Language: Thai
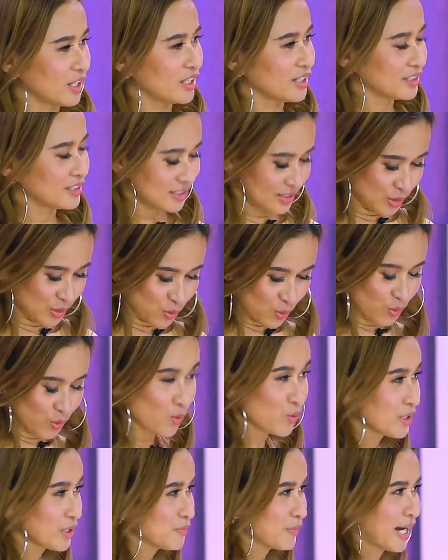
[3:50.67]
คนหนึ่งจูง
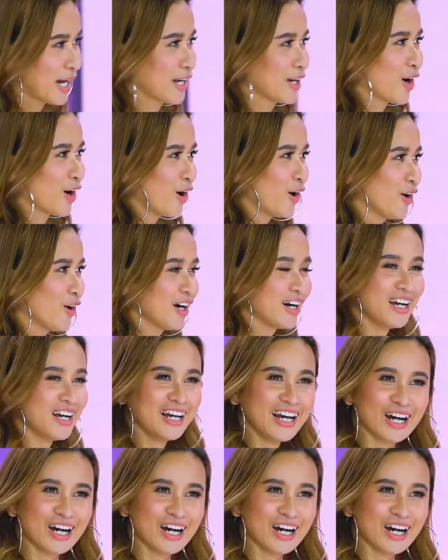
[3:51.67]
ลูกขึ้นมาในห้อง